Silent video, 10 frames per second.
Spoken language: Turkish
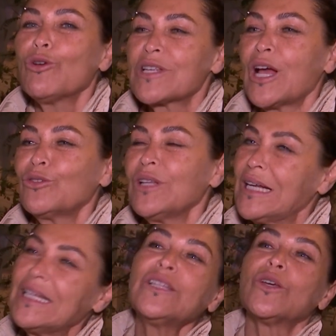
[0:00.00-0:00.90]
özel
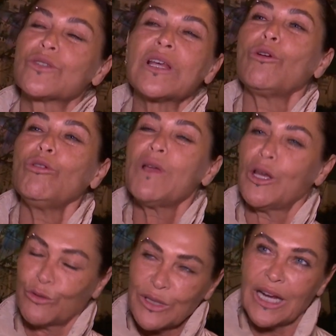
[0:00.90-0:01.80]
günler değil de özel
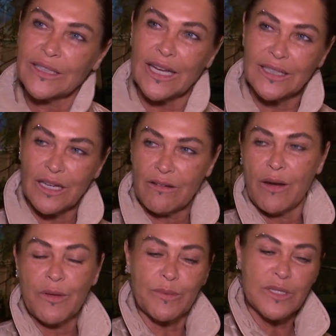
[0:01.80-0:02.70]
olmayan günlerde hediye
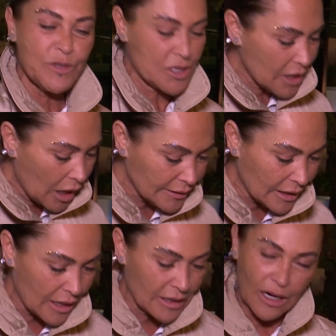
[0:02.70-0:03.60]
vermek bizim için daha
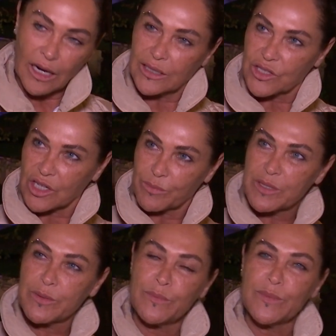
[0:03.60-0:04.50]
değerli ailecek.
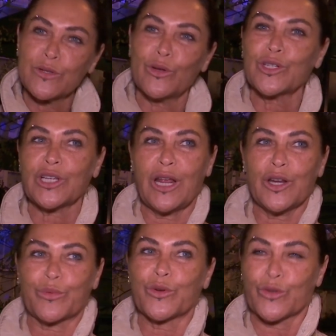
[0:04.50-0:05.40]
Biz birbirimize öyle şeyler
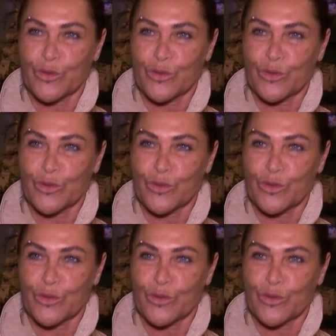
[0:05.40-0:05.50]
yapıyoruz.